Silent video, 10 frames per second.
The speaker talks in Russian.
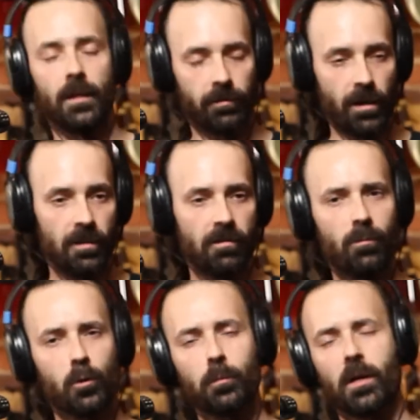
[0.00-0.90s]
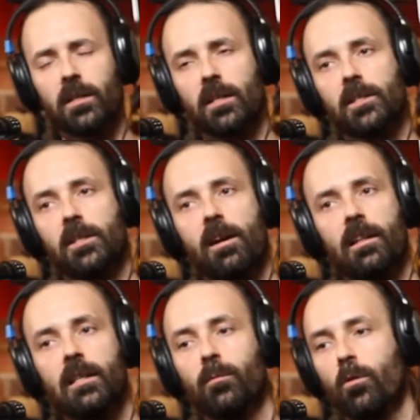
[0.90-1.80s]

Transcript: Название вам может показаться странным,